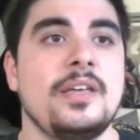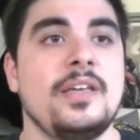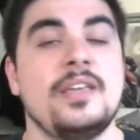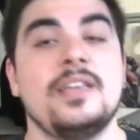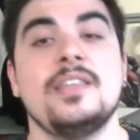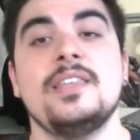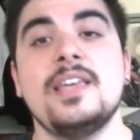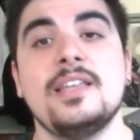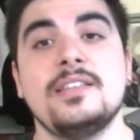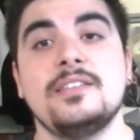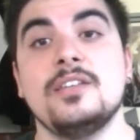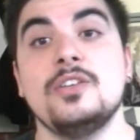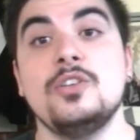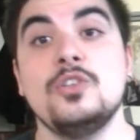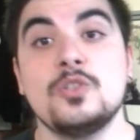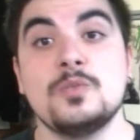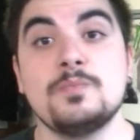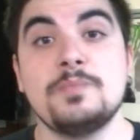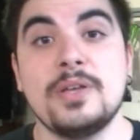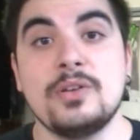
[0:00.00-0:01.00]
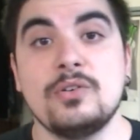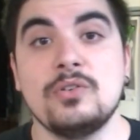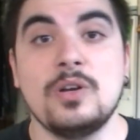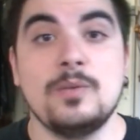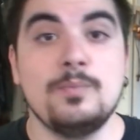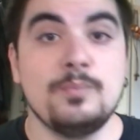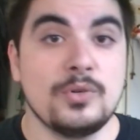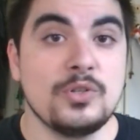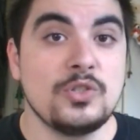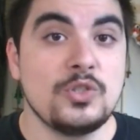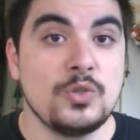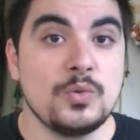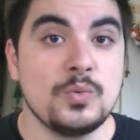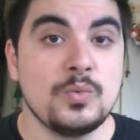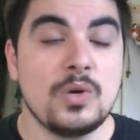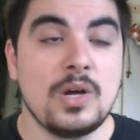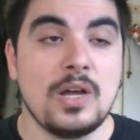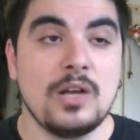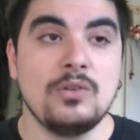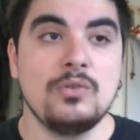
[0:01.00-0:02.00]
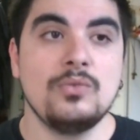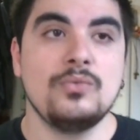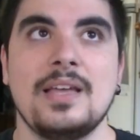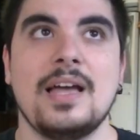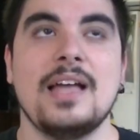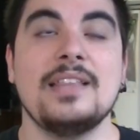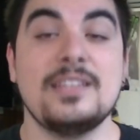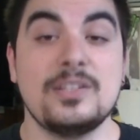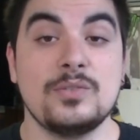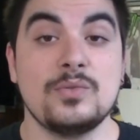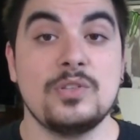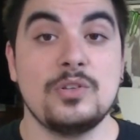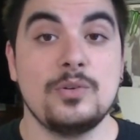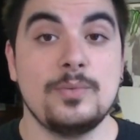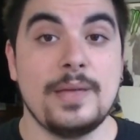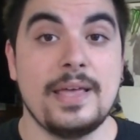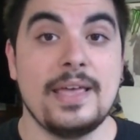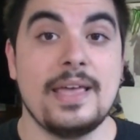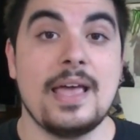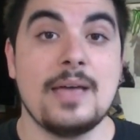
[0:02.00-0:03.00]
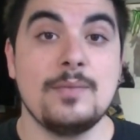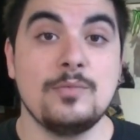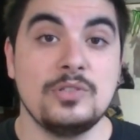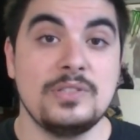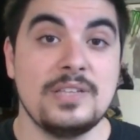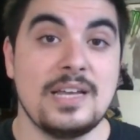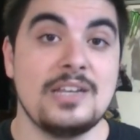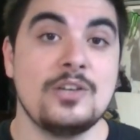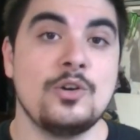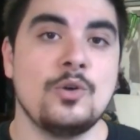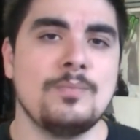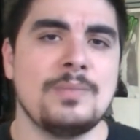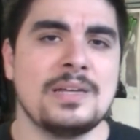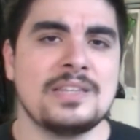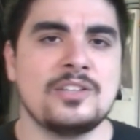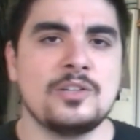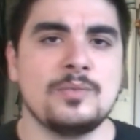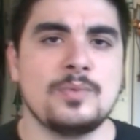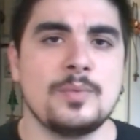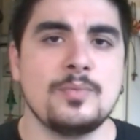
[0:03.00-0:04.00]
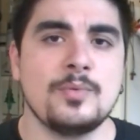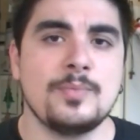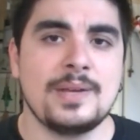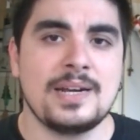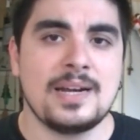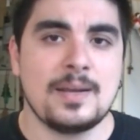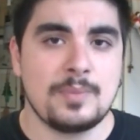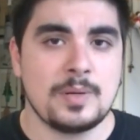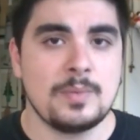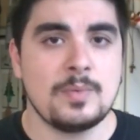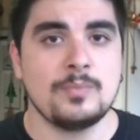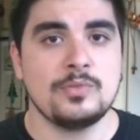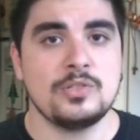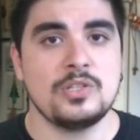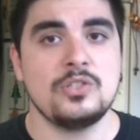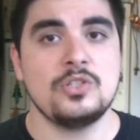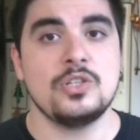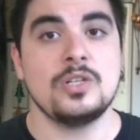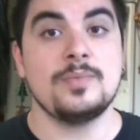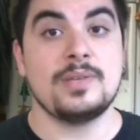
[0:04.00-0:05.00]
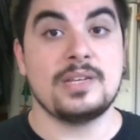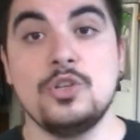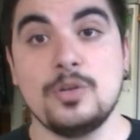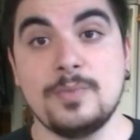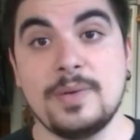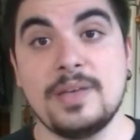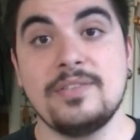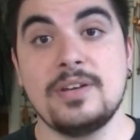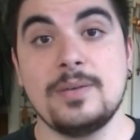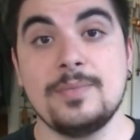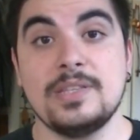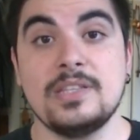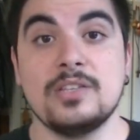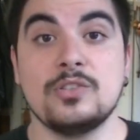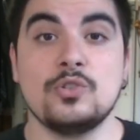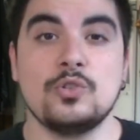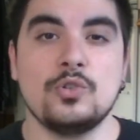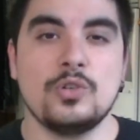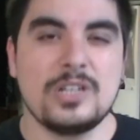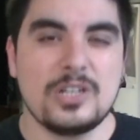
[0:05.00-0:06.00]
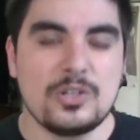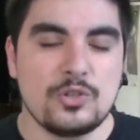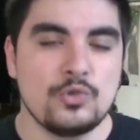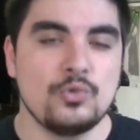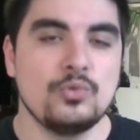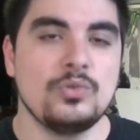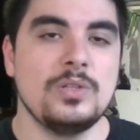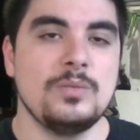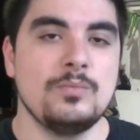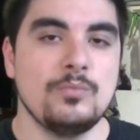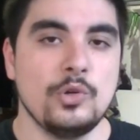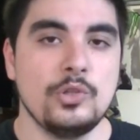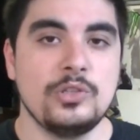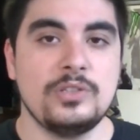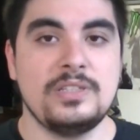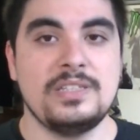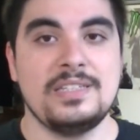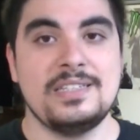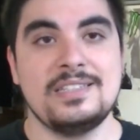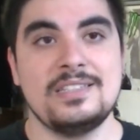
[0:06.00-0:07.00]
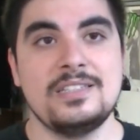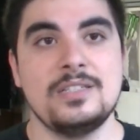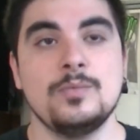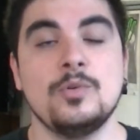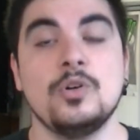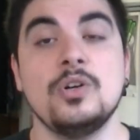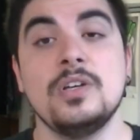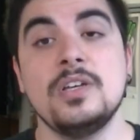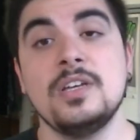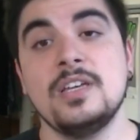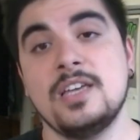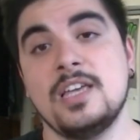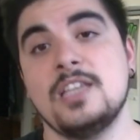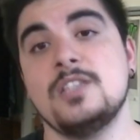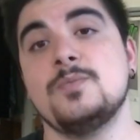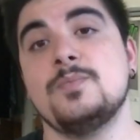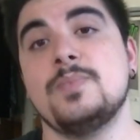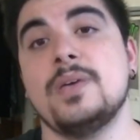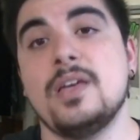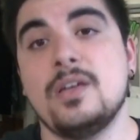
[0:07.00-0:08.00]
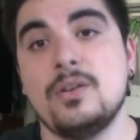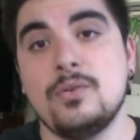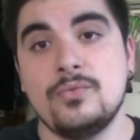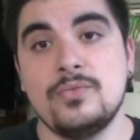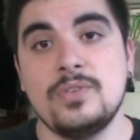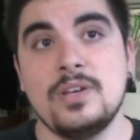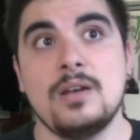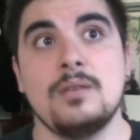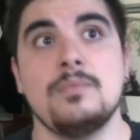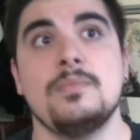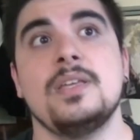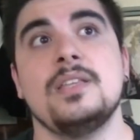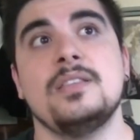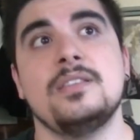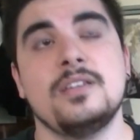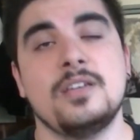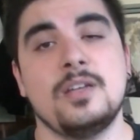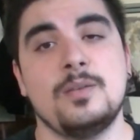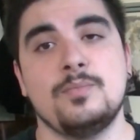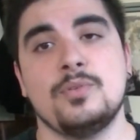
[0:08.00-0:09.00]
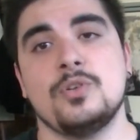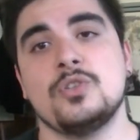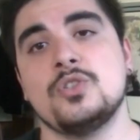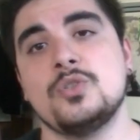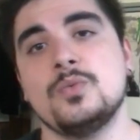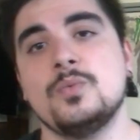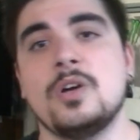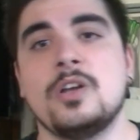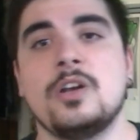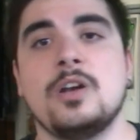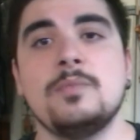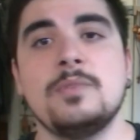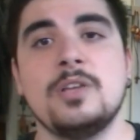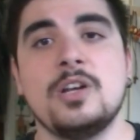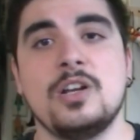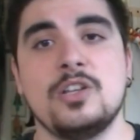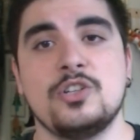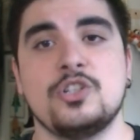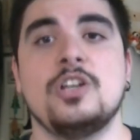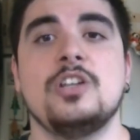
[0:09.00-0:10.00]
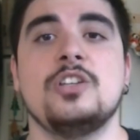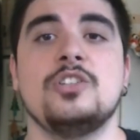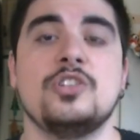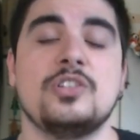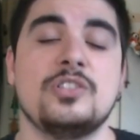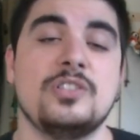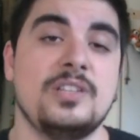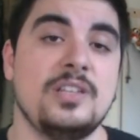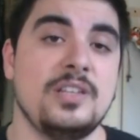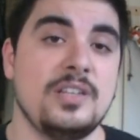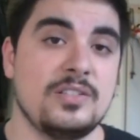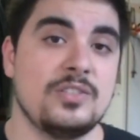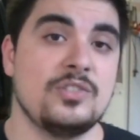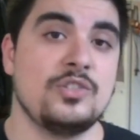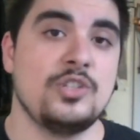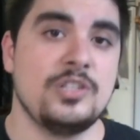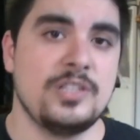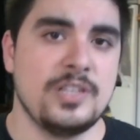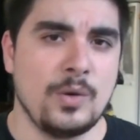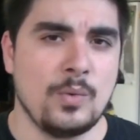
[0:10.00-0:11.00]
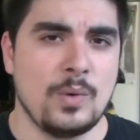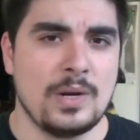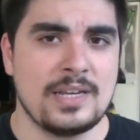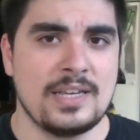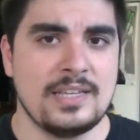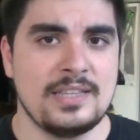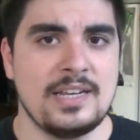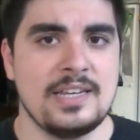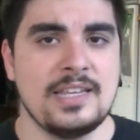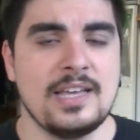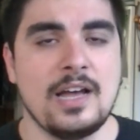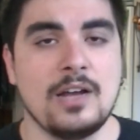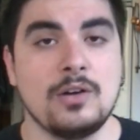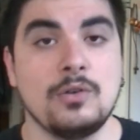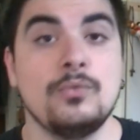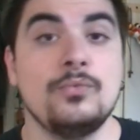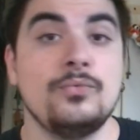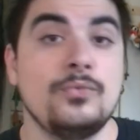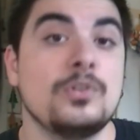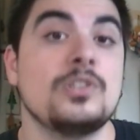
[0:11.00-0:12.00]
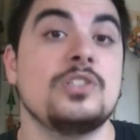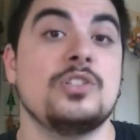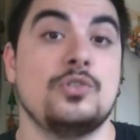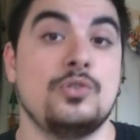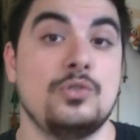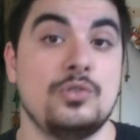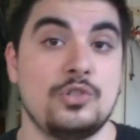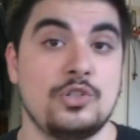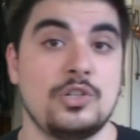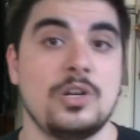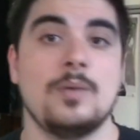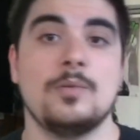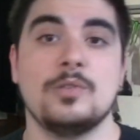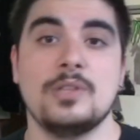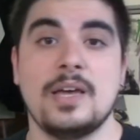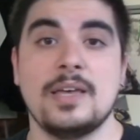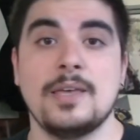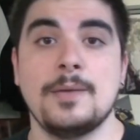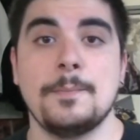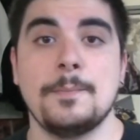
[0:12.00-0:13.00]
E niente, io spero che il prossimo anno altre squadre europee e mondiali combattano proprio per la prima posizione, perché gli europei veramente sono cresciuti moltissimo e spero finalmente che il prossimo anno, almeno alle Challenger Series, ci sia qualche italiano. Forse ci riusciamo, dai.